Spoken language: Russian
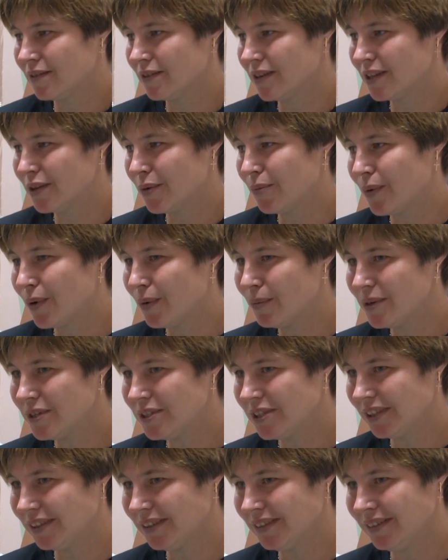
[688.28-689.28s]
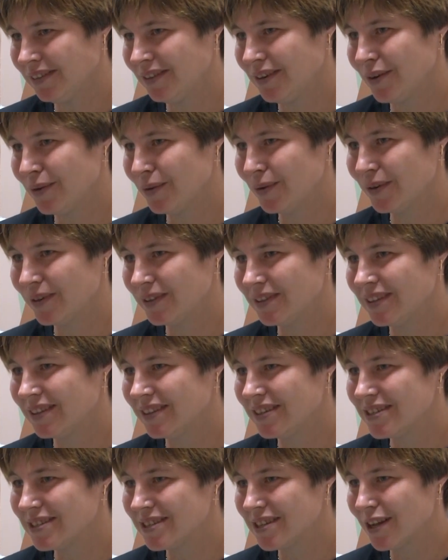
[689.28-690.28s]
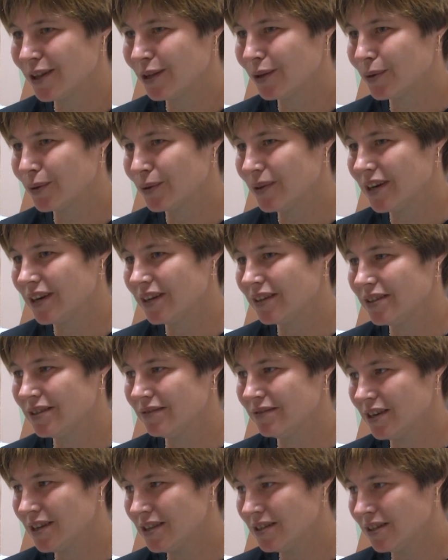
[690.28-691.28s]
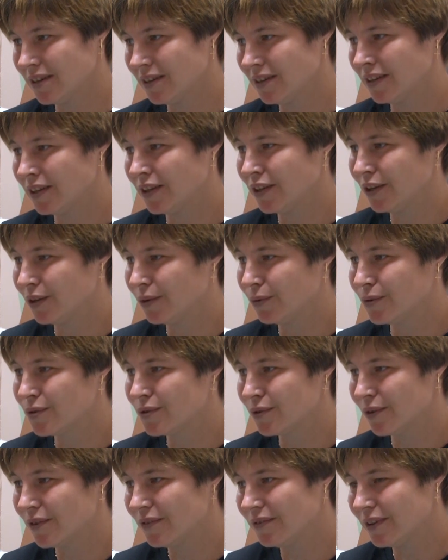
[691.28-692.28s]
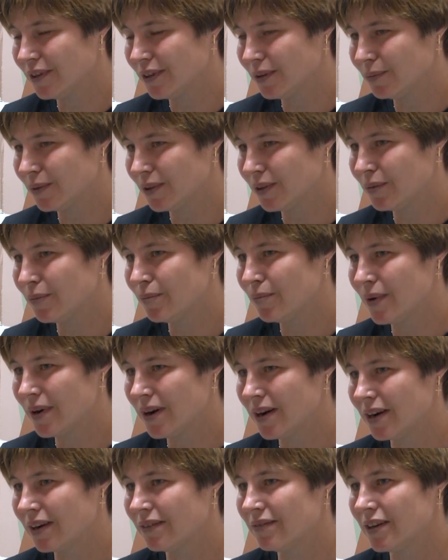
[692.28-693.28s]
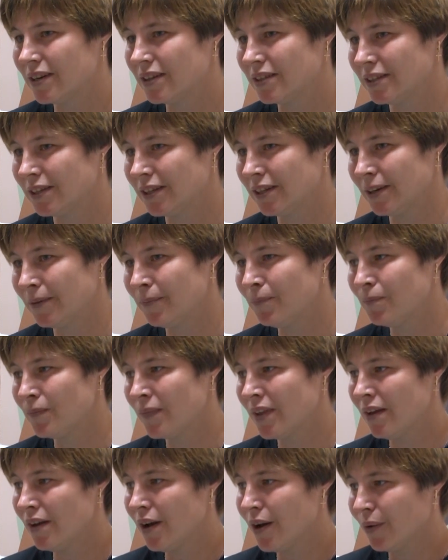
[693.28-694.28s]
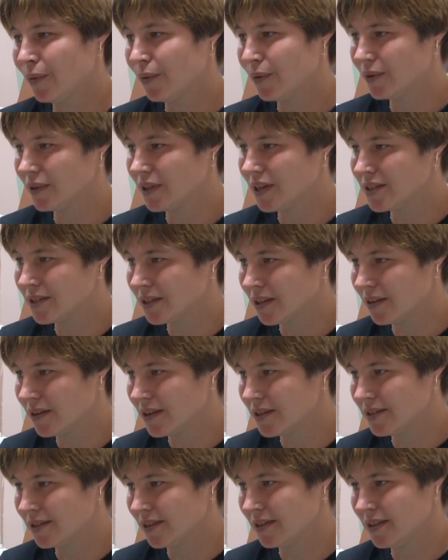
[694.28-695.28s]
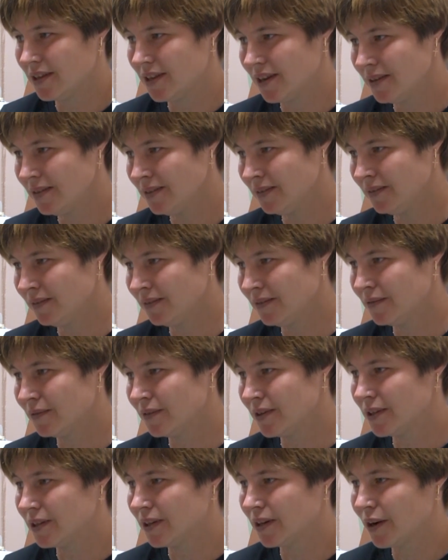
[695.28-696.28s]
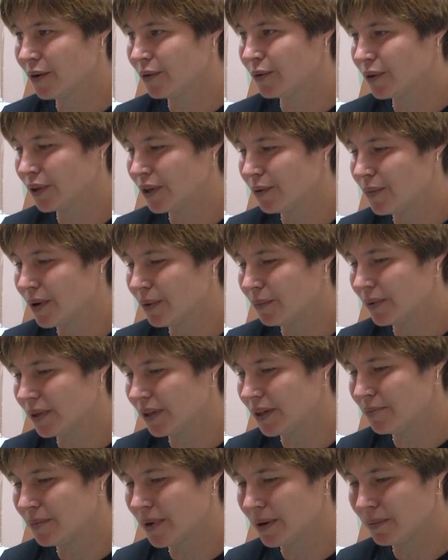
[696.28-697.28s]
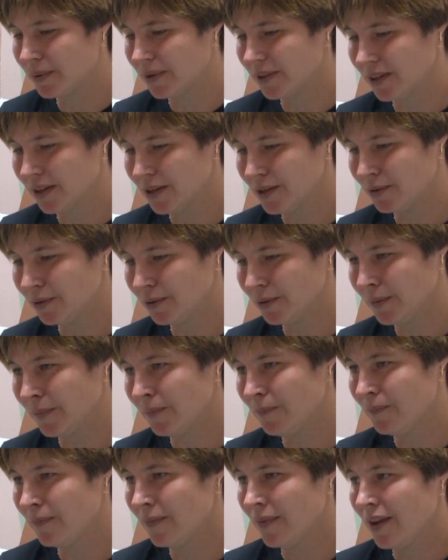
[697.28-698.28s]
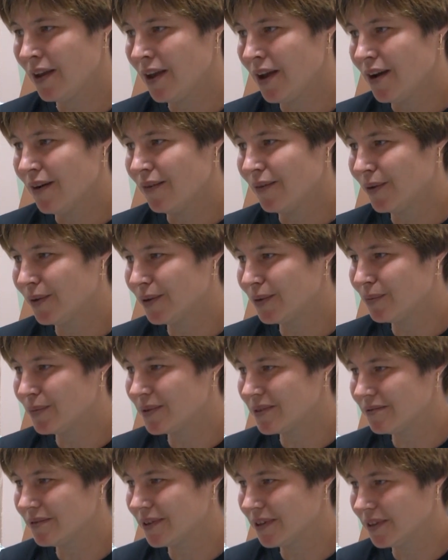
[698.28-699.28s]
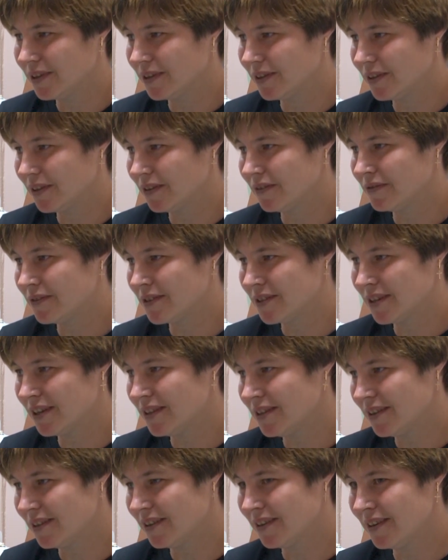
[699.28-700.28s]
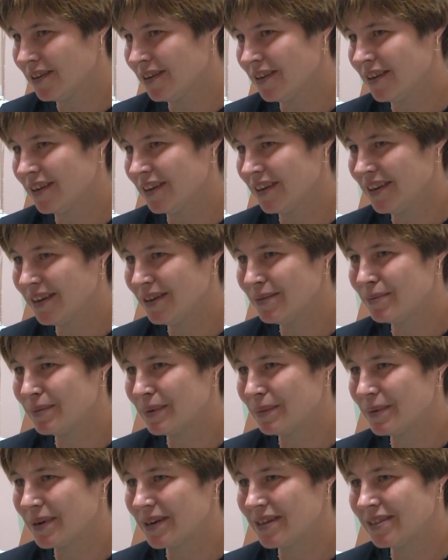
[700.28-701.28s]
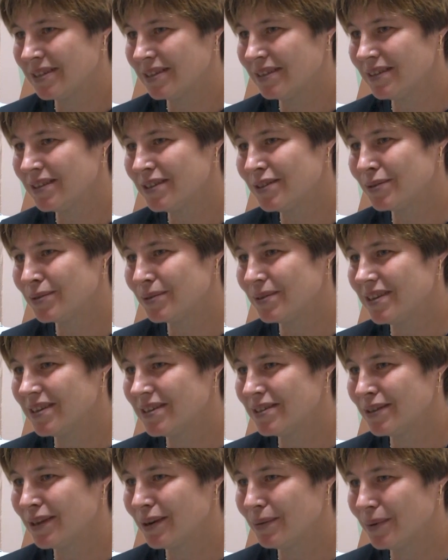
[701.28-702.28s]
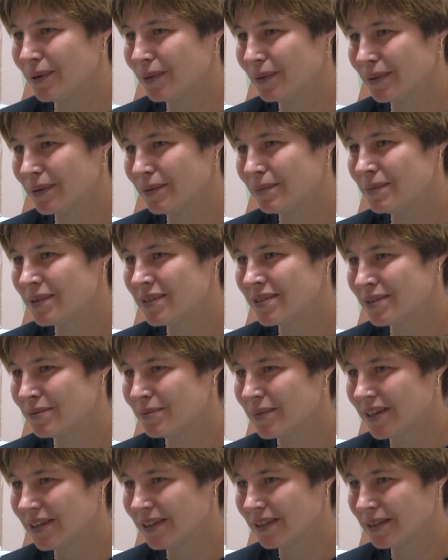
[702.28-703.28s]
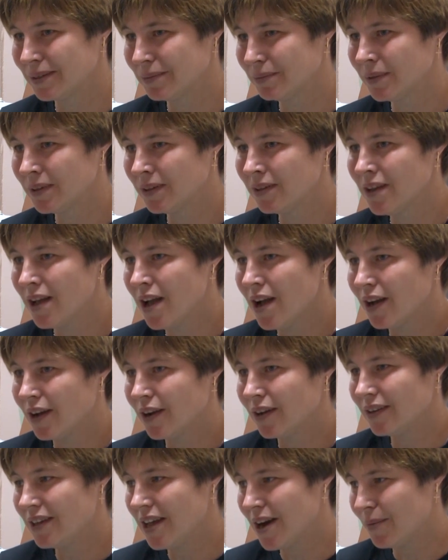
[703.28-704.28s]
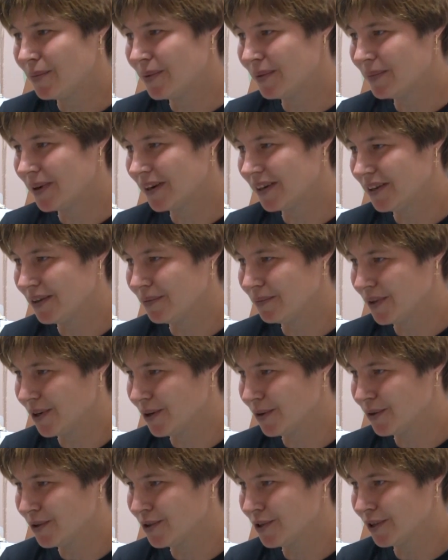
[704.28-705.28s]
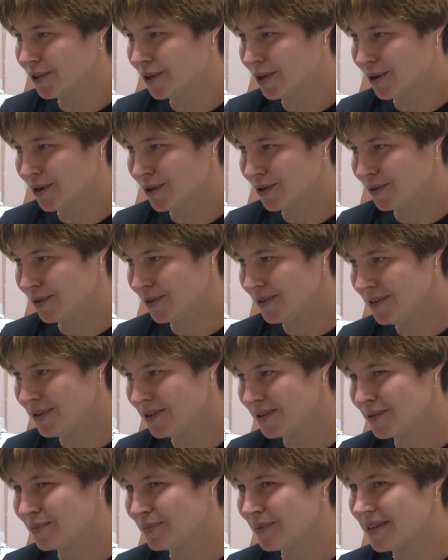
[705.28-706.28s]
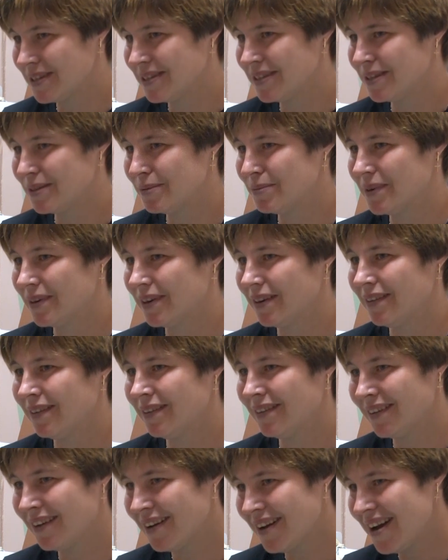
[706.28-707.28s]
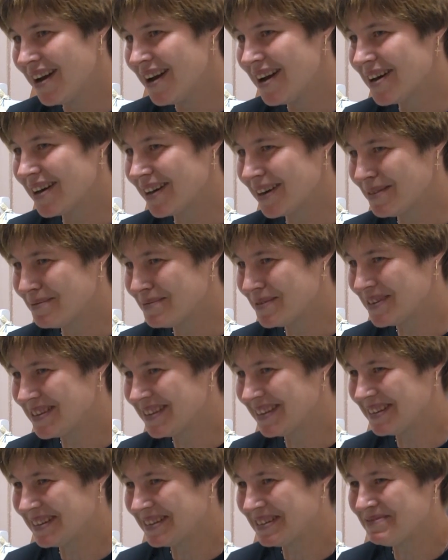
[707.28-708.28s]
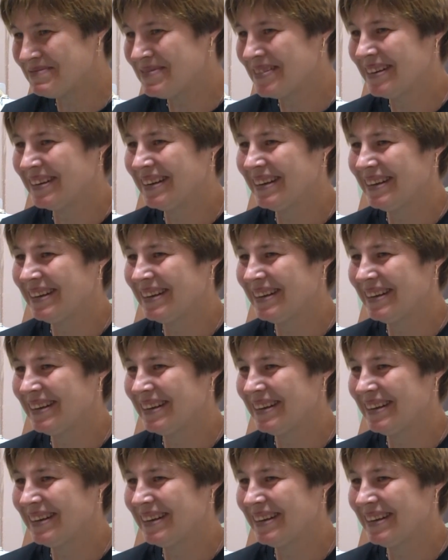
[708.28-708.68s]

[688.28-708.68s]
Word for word: эту помощи, вот, не знала, куда одеваться, и условий не было по квартире. Вот, осталась одна, вот, а как у ни мамы, ни папы нету. Вот позвонила в центр и попросилась сюда с ребенком, с маленьким. Да, помогли мне очень хорошо. Спасибо работникам,